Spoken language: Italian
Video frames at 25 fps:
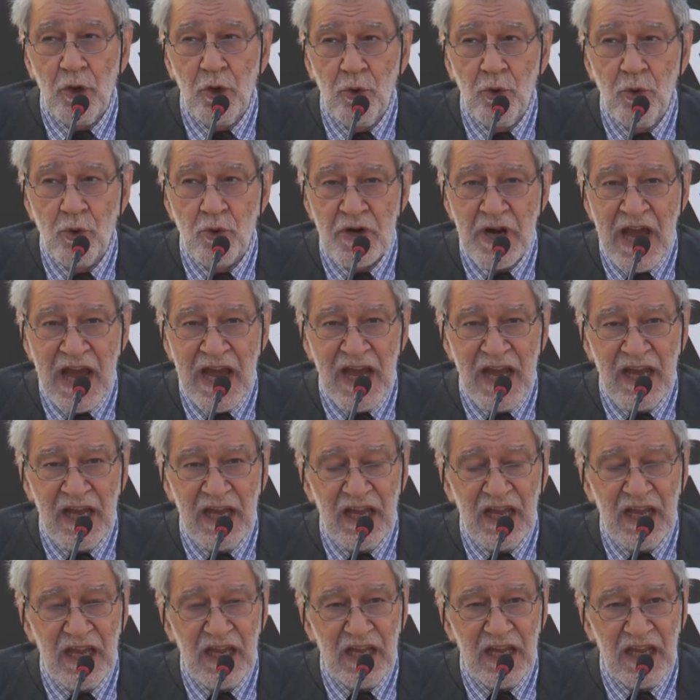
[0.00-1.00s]

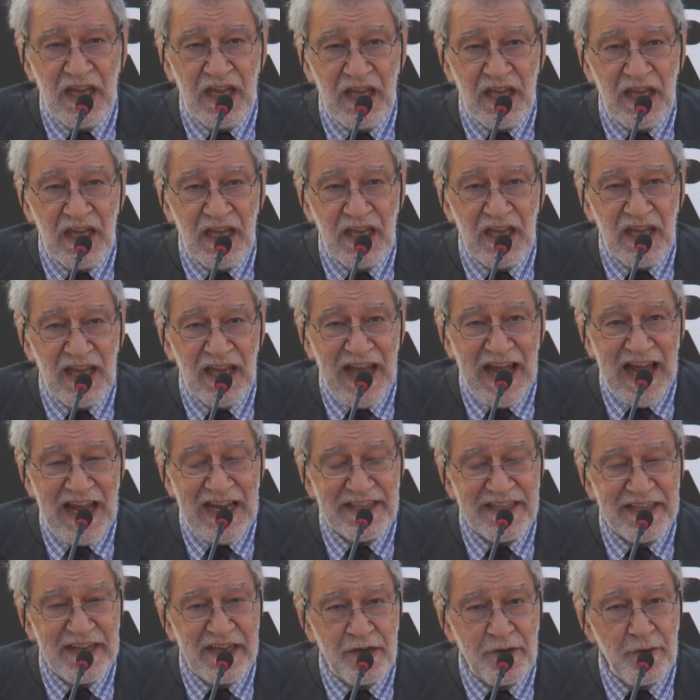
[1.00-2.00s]
Una
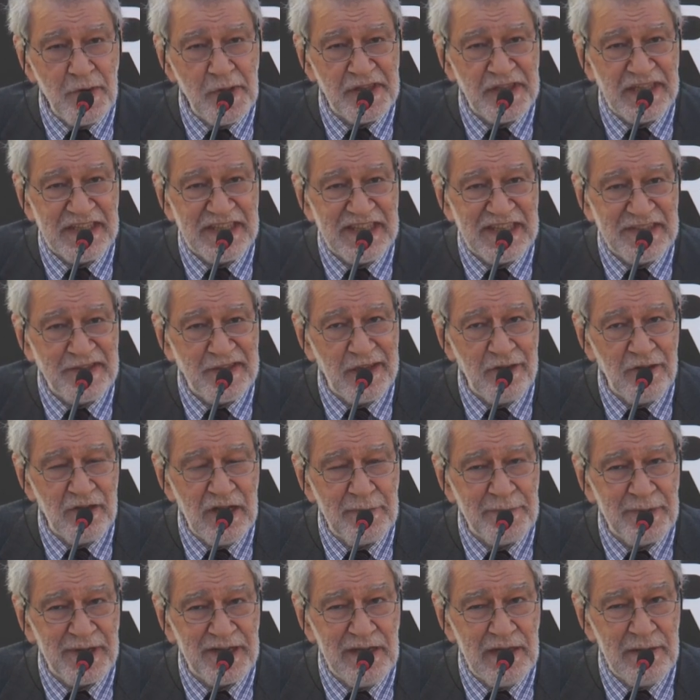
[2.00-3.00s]
altra
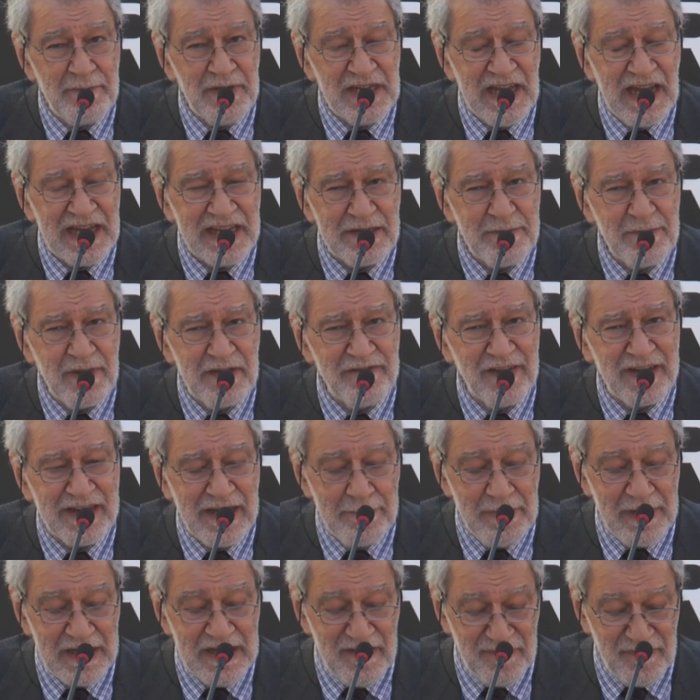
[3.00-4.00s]
constatazione preliminare mi
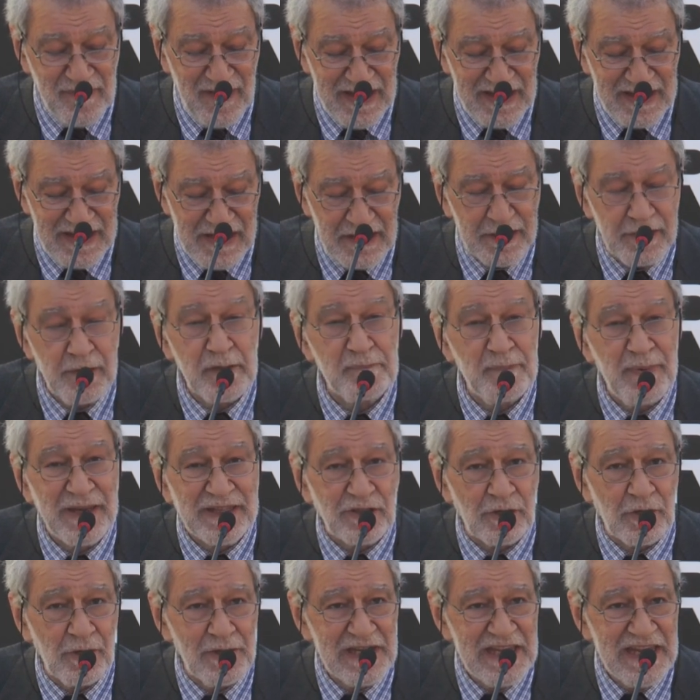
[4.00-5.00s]
verrebbe da fare
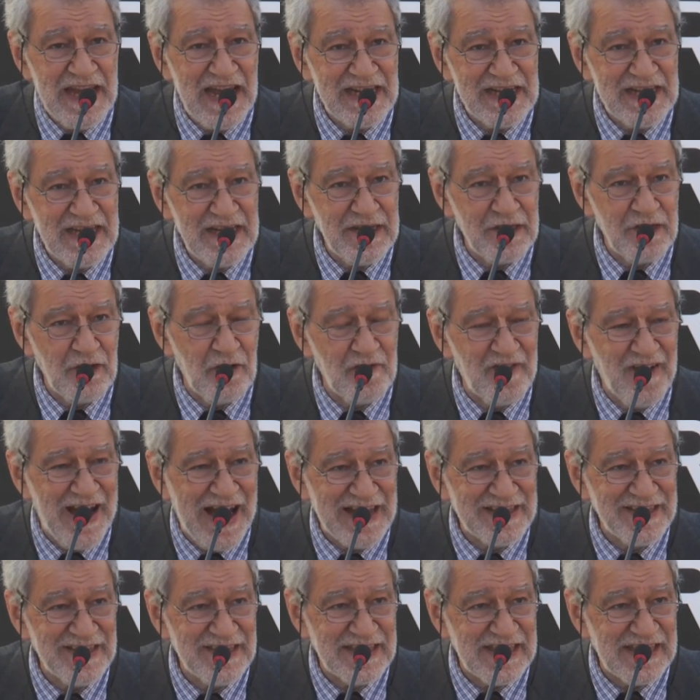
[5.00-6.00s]
rispetto agli anni
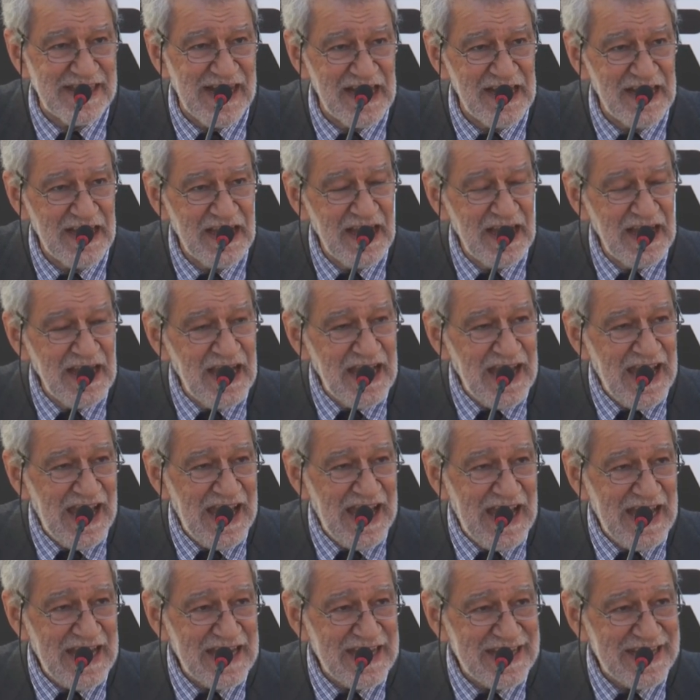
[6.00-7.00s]
90
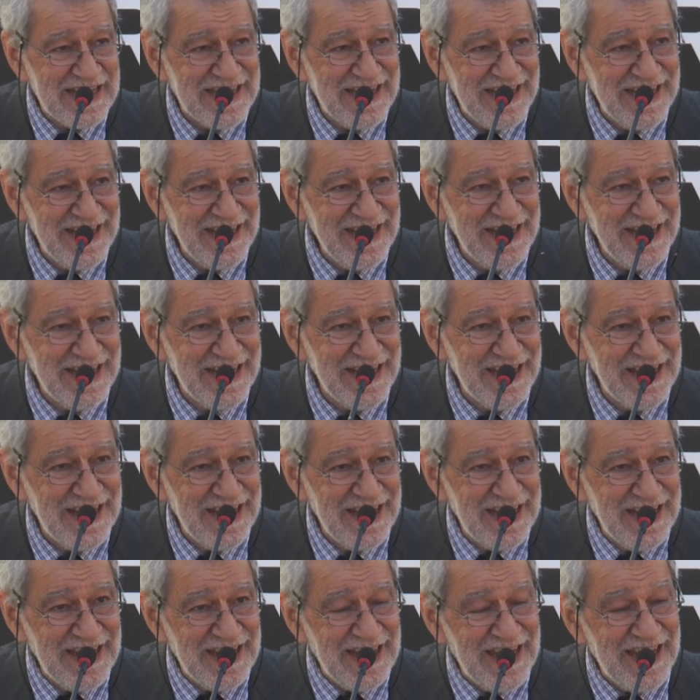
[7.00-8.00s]
è che
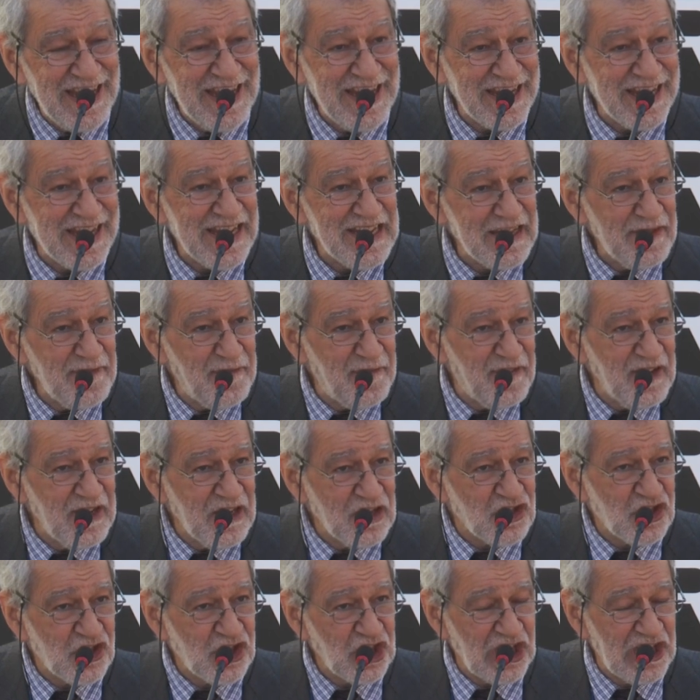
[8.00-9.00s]
era
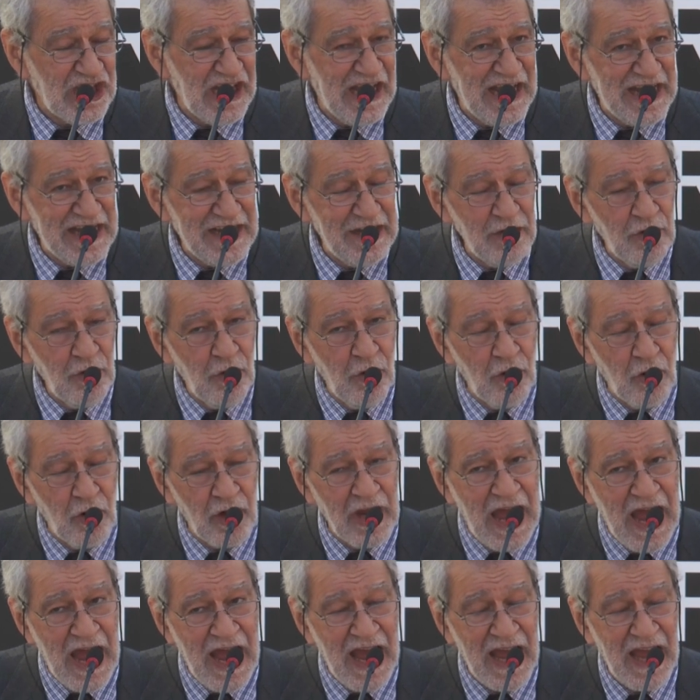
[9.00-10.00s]
difficile
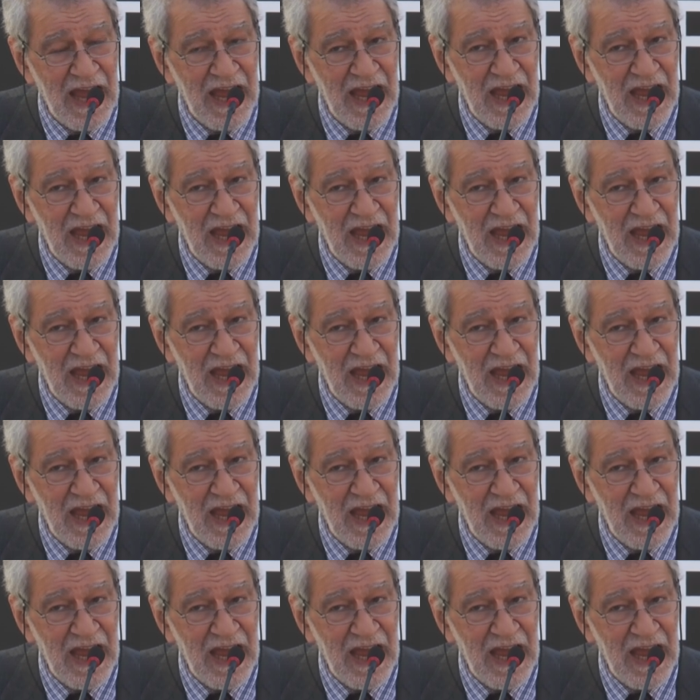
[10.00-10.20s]
allora